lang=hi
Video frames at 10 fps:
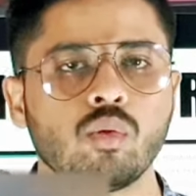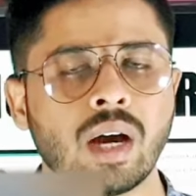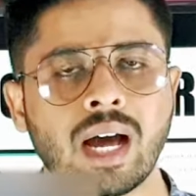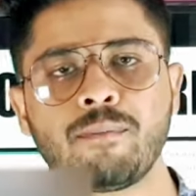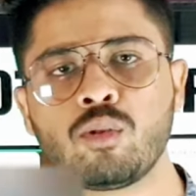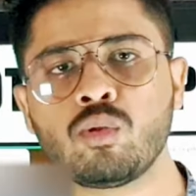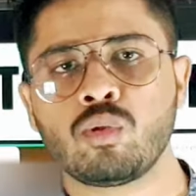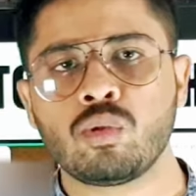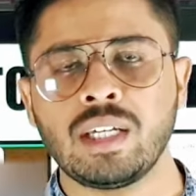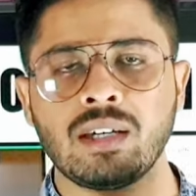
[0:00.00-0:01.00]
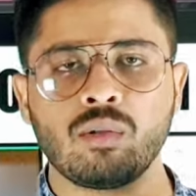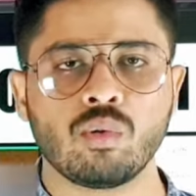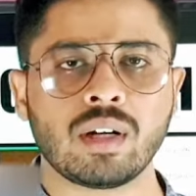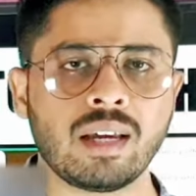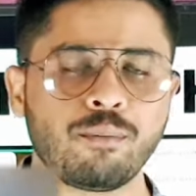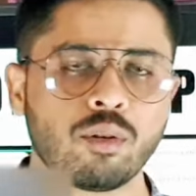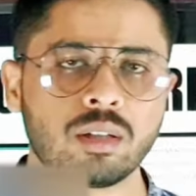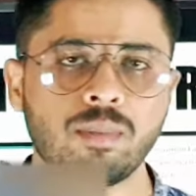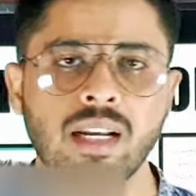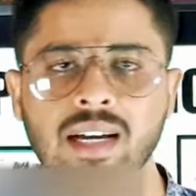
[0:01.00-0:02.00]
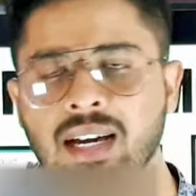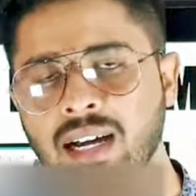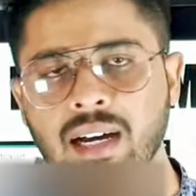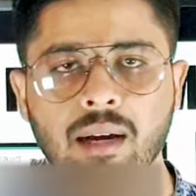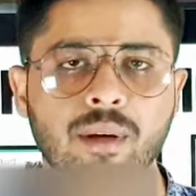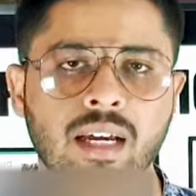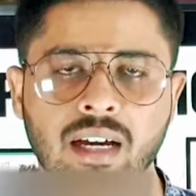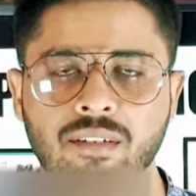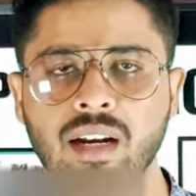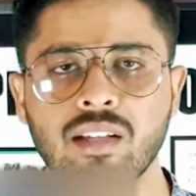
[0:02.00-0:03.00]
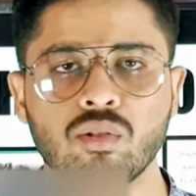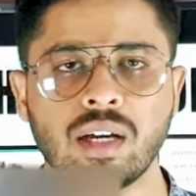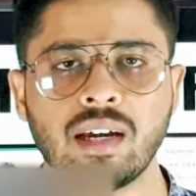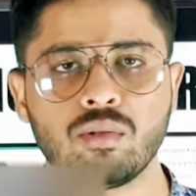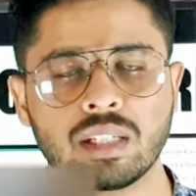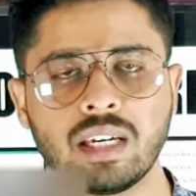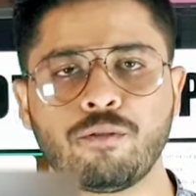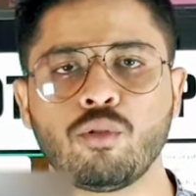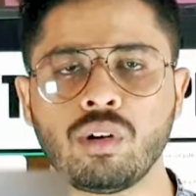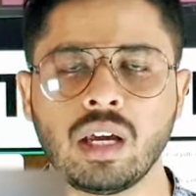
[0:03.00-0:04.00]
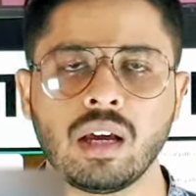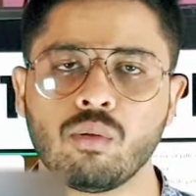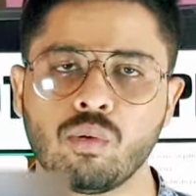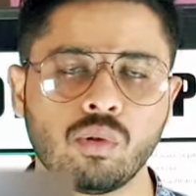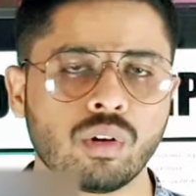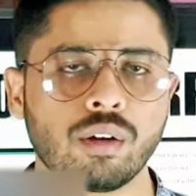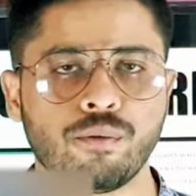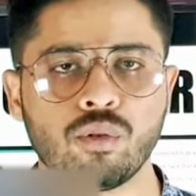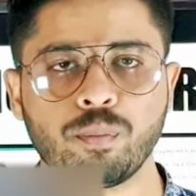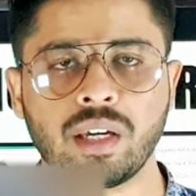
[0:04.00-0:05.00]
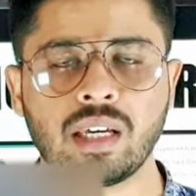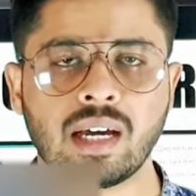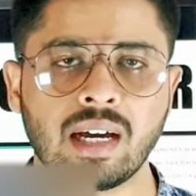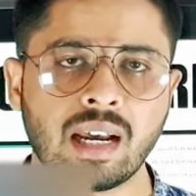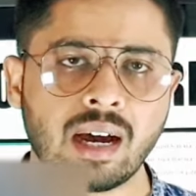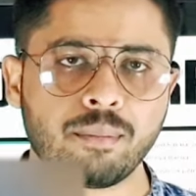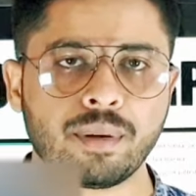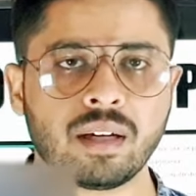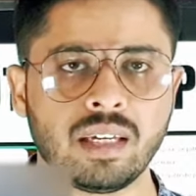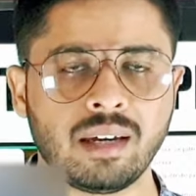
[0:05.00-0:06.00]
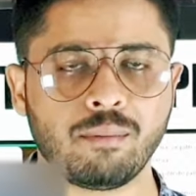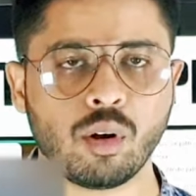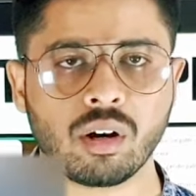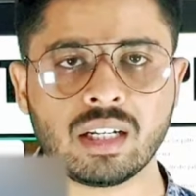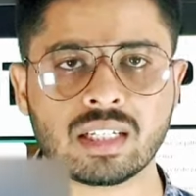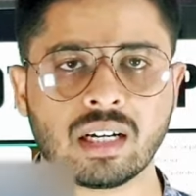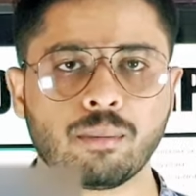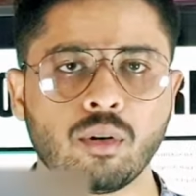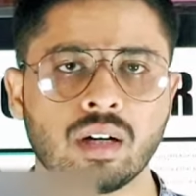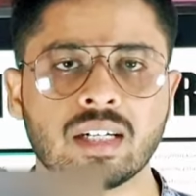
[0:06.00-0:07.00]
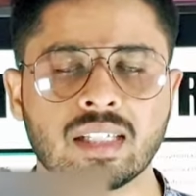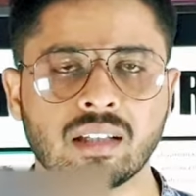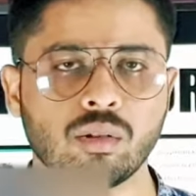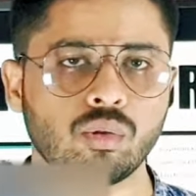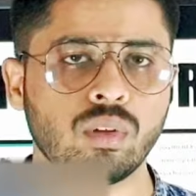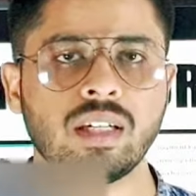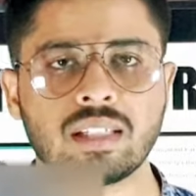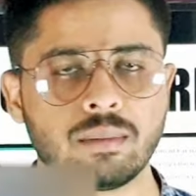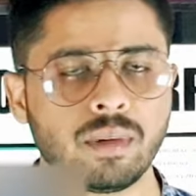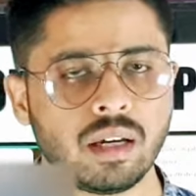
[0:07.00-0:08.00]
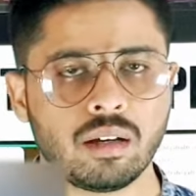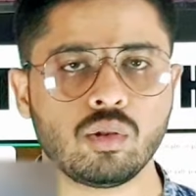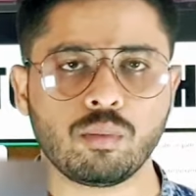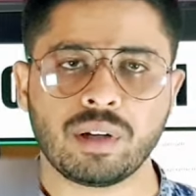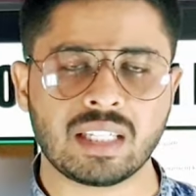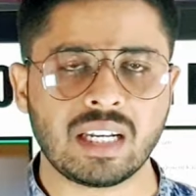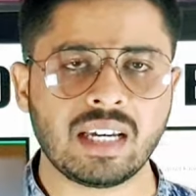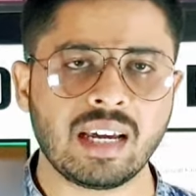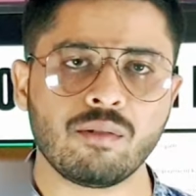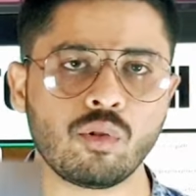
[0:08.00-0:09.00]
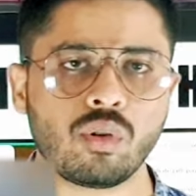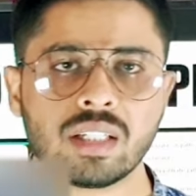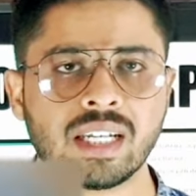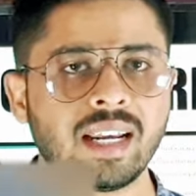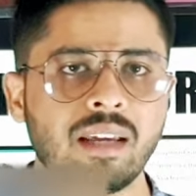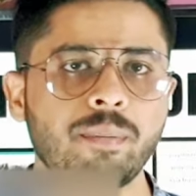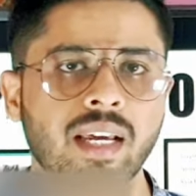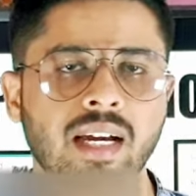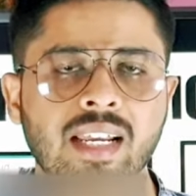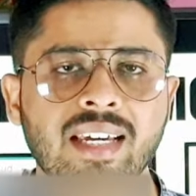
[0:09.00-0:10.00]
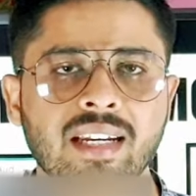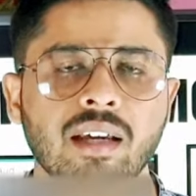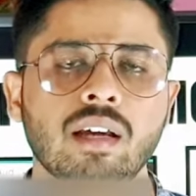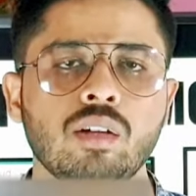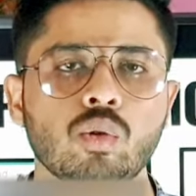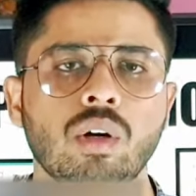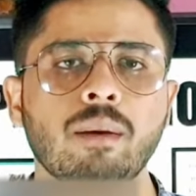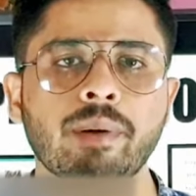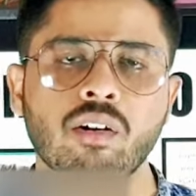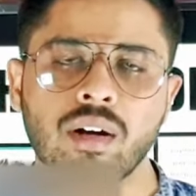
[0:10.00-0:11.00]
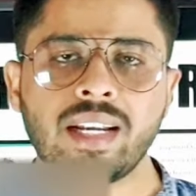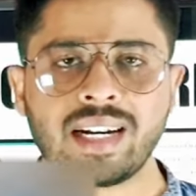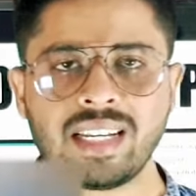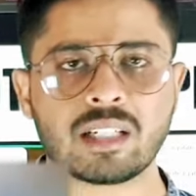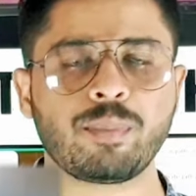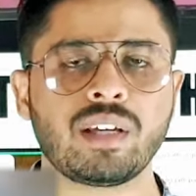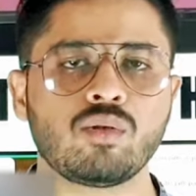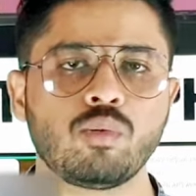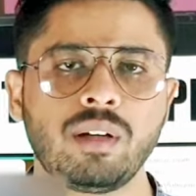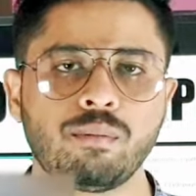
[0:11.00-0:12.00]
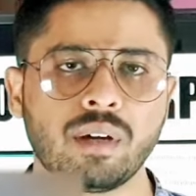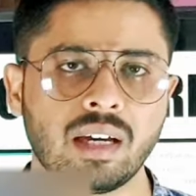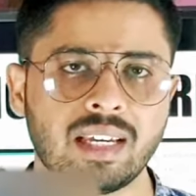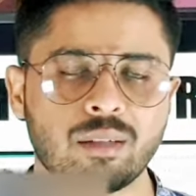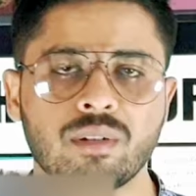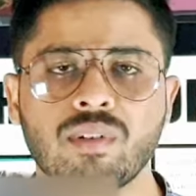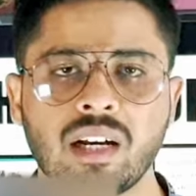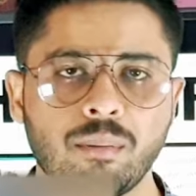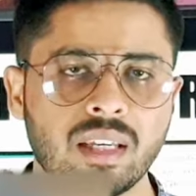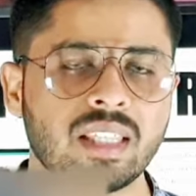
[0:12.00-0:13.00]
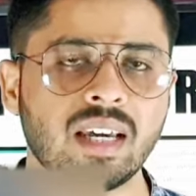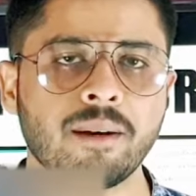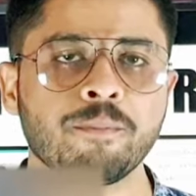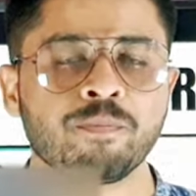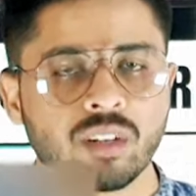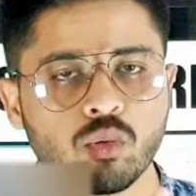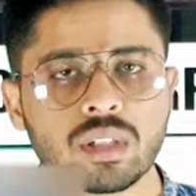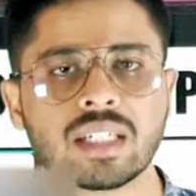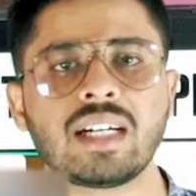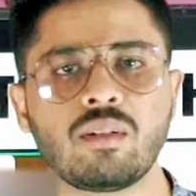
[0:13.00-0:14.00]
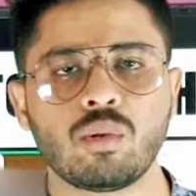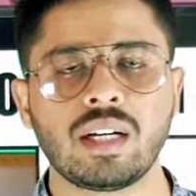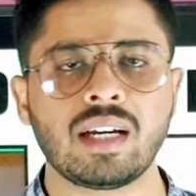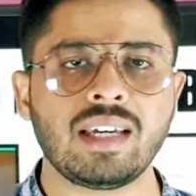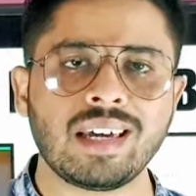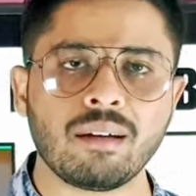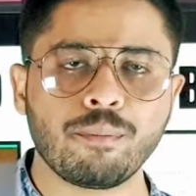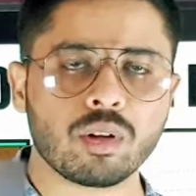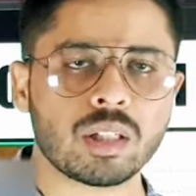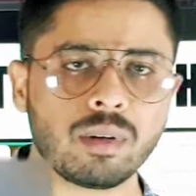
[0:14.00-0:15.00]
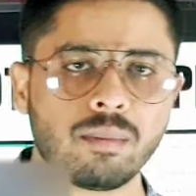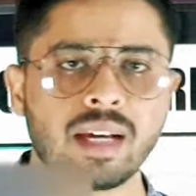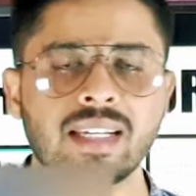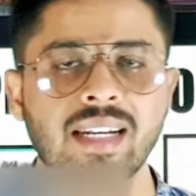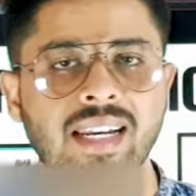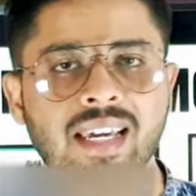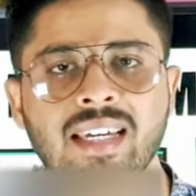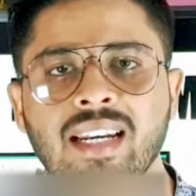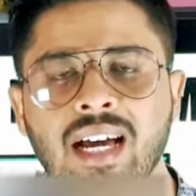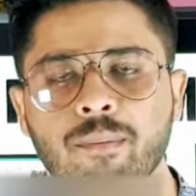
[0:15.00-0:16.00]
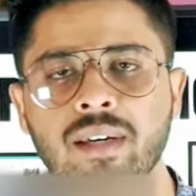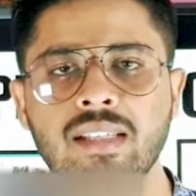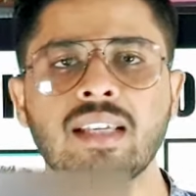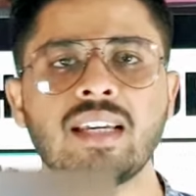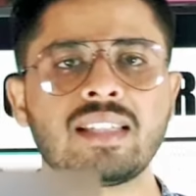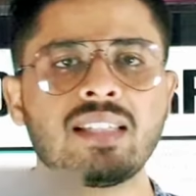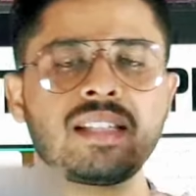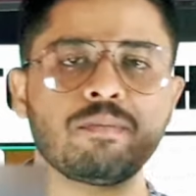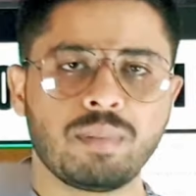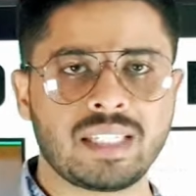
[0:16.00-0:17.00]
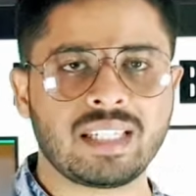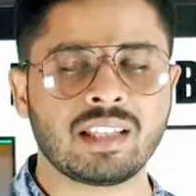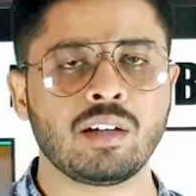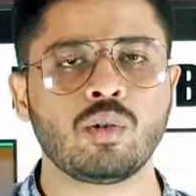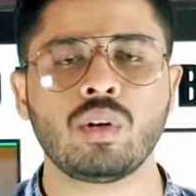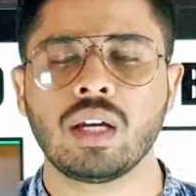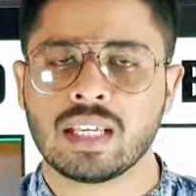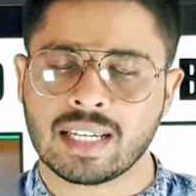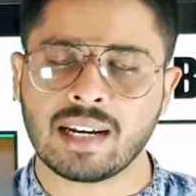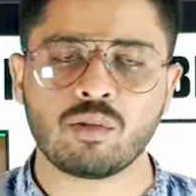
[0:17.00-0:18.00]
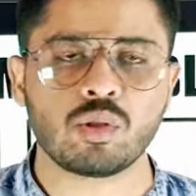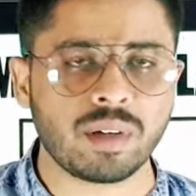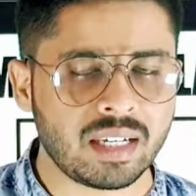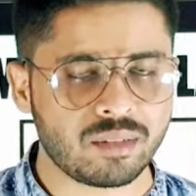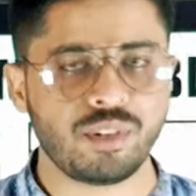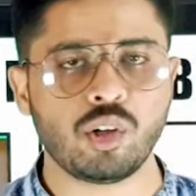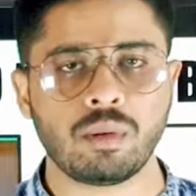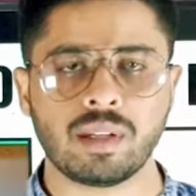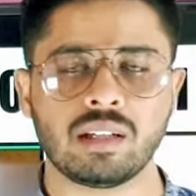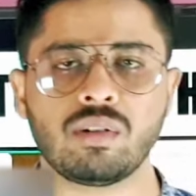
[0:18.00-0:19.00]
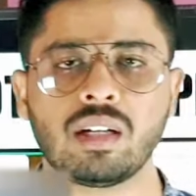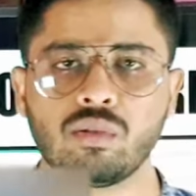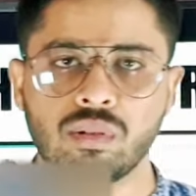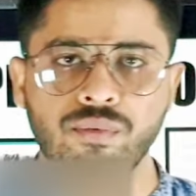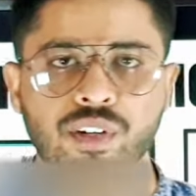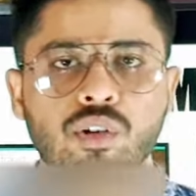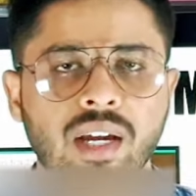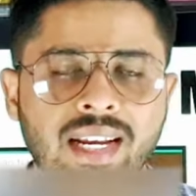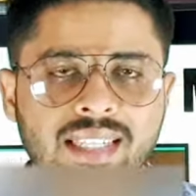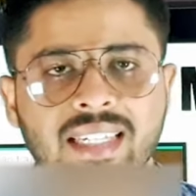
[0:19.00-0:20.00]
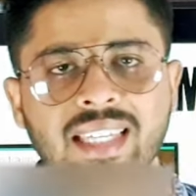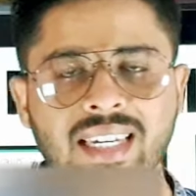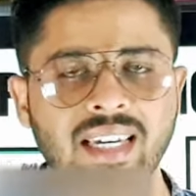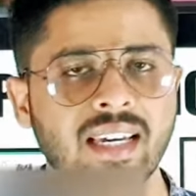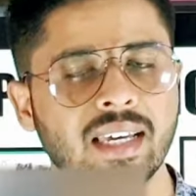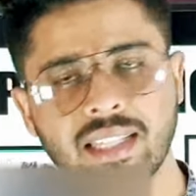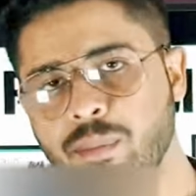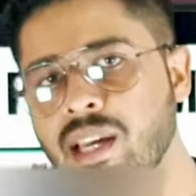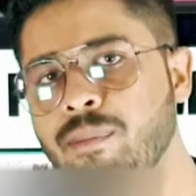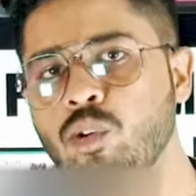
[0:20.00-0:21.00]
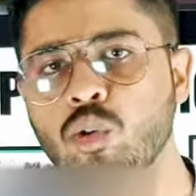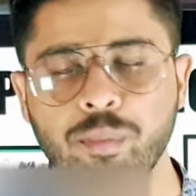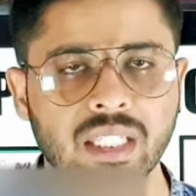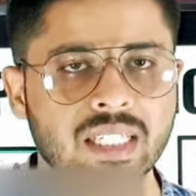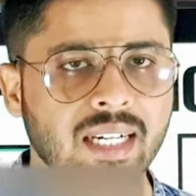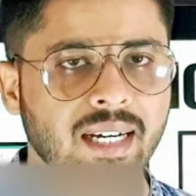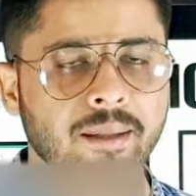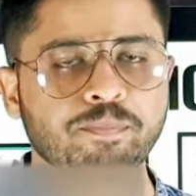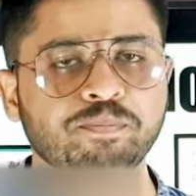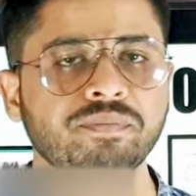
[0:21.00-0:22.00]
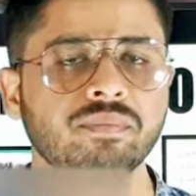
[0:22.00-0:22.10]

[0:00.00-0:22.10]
तो आप लोगों को ये रोकना इम्पॉसिबल हाँ आपके घर वाला जो है उसके फ़ोन उन लोगों के फ़ोन पे अगर आप ये ब्लॉक लिस्ट आप ऑन कर सकते हो तो ये सब जो परेशानियाँ हैं वो झेलना नहीं पड़ेगा लेकिन जो आपके कॉन्टैक्ट लिस्ट पे जो भी एस वगैरह भेजते हैं उसका रोकना ये इम्पॉसिबल बात है लेकिन आप किस तरीके से इससे बच सकते हो सारा कुछ मैं इस वीडियो में बताऊँगा तो वीडियो एंड तक देखिए तभी आप लोगों को पता चलेगा